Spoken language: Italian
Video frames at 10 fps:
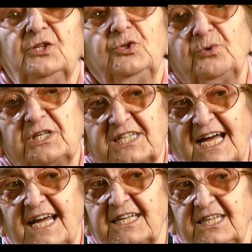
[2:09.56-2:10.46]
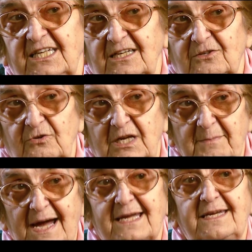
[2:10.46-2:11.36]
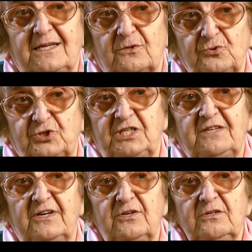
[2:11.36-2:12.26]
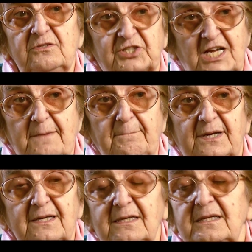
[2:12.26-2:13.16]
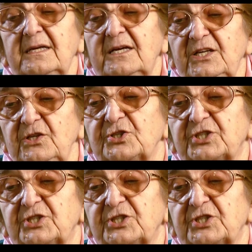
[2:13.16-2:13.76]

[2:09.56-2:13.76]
due sarte con le macchine cucivano sempre, io